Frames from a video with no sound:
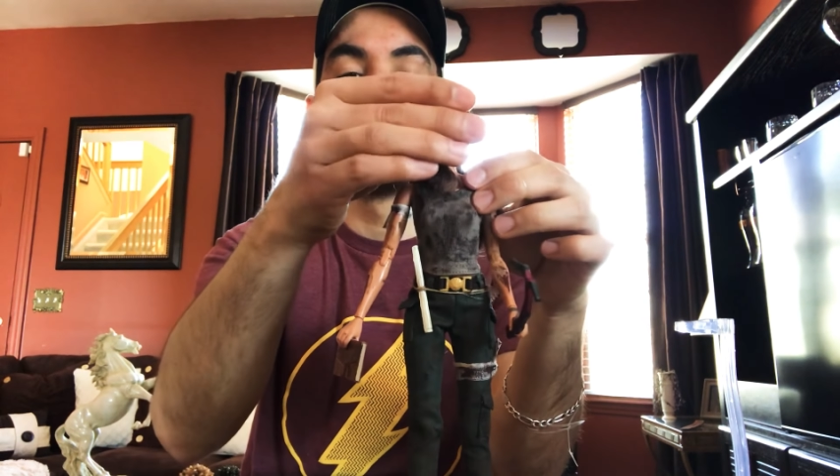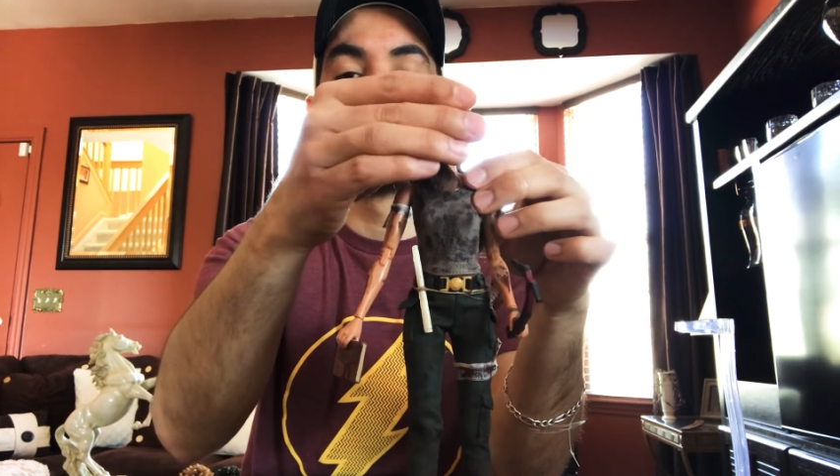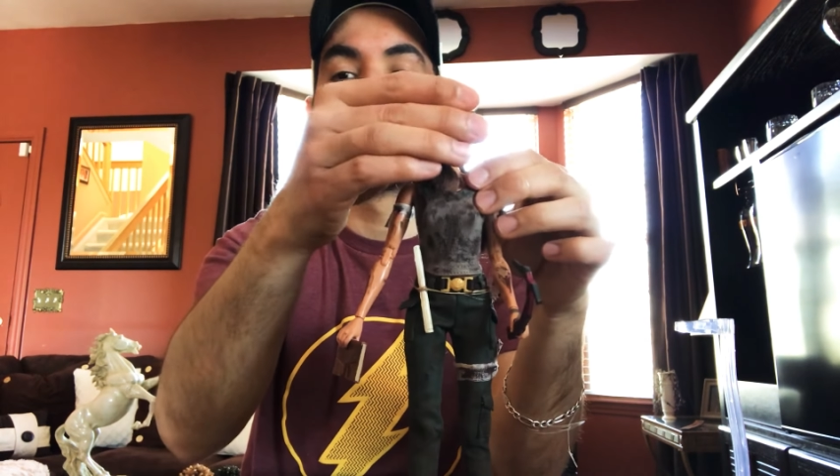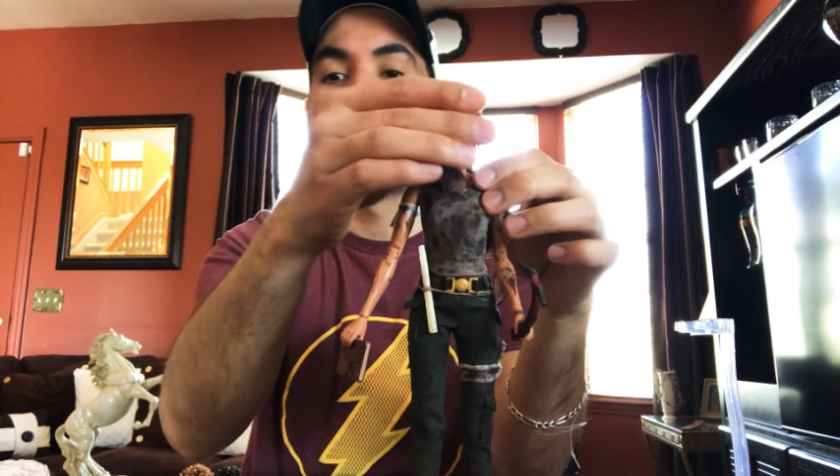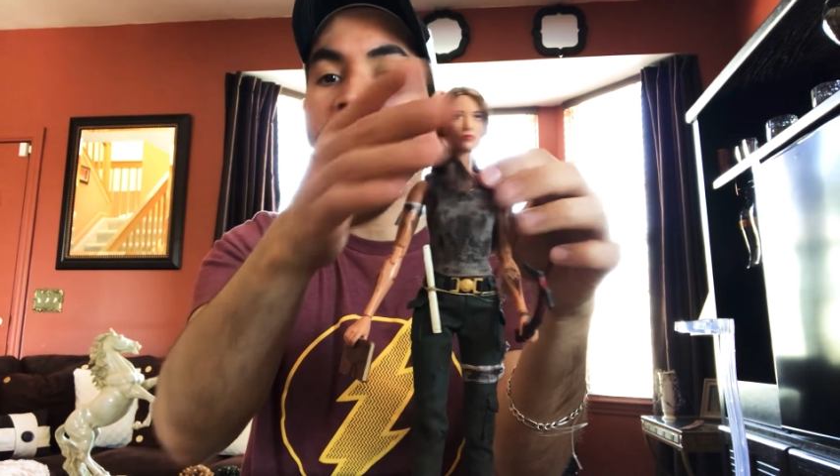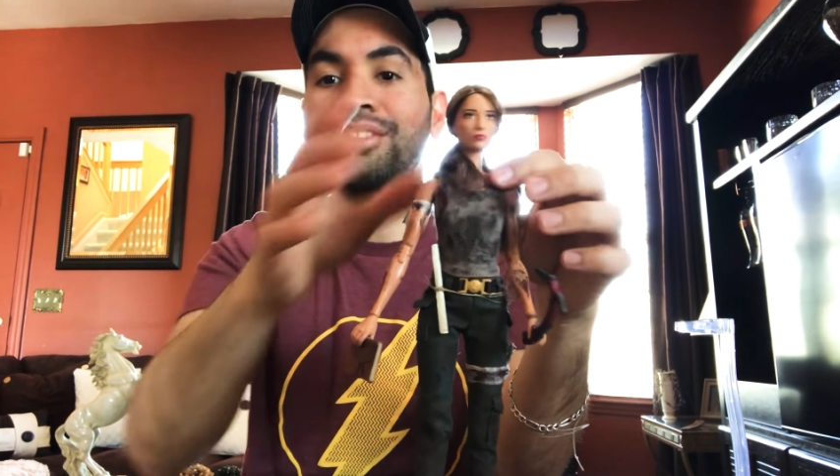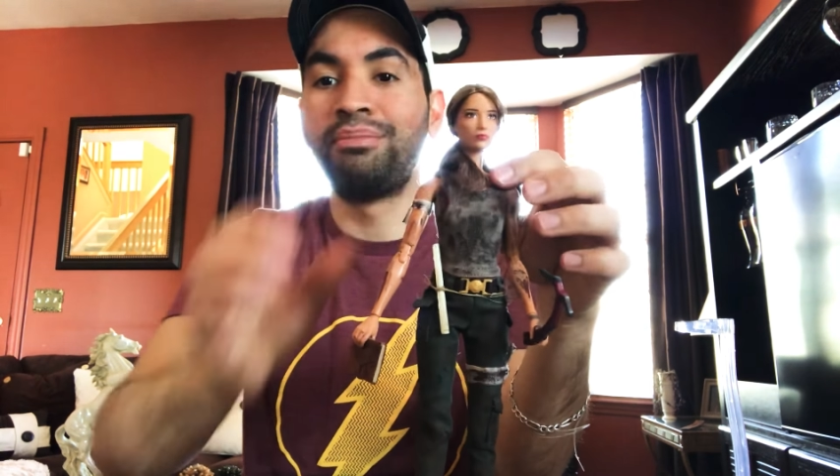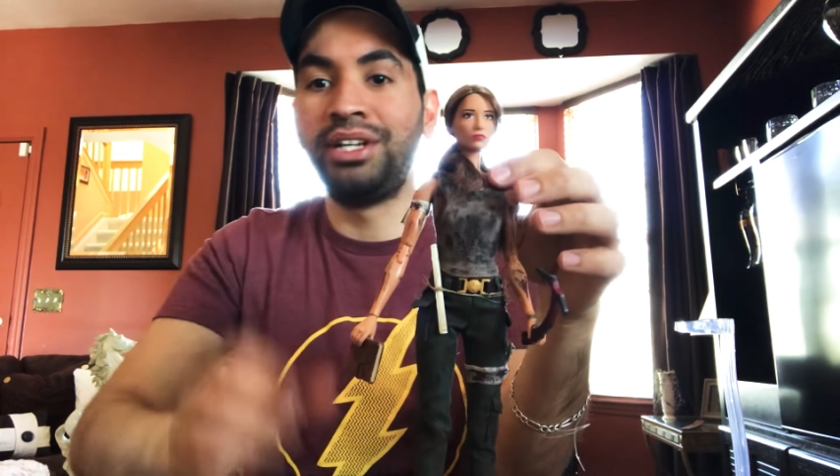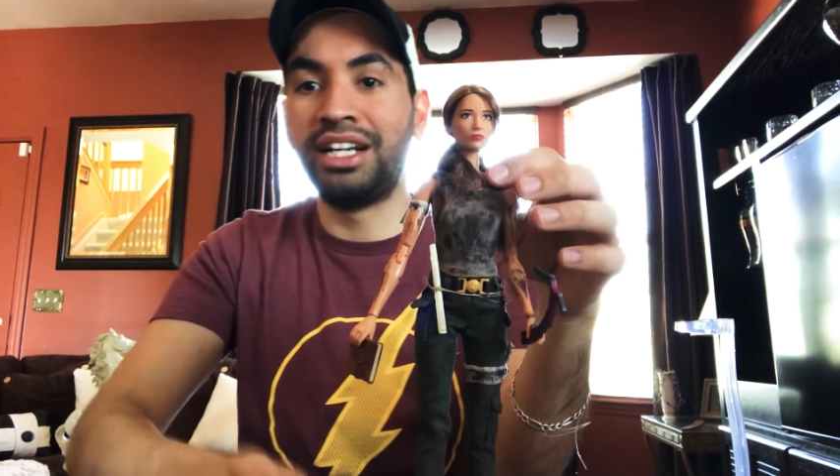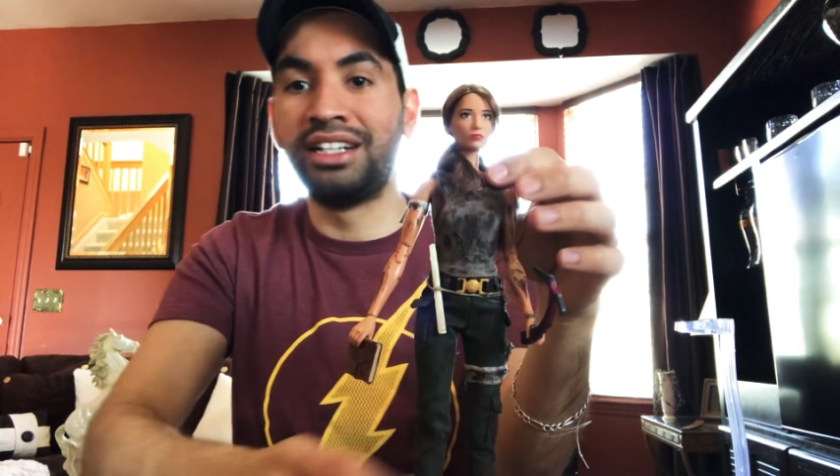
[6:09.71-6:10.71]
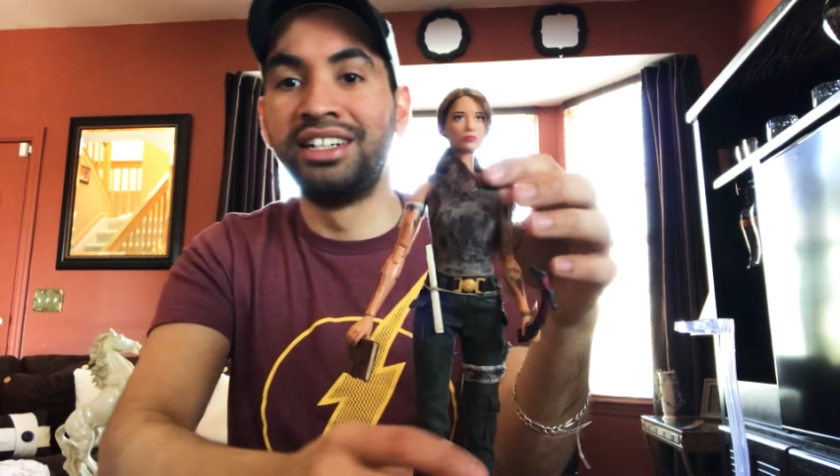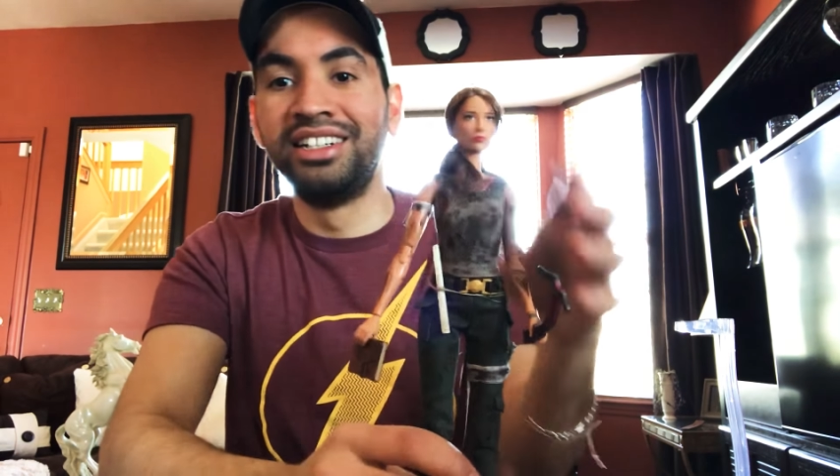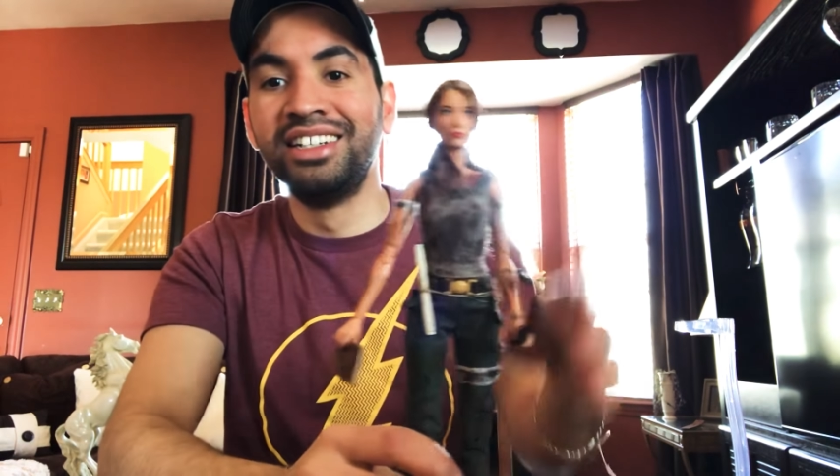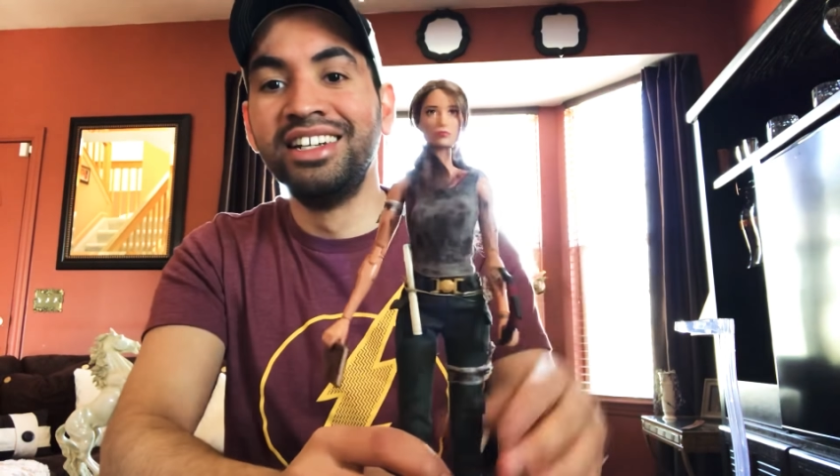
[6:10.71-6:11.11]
mucho. ¿Ustedes qué opinan?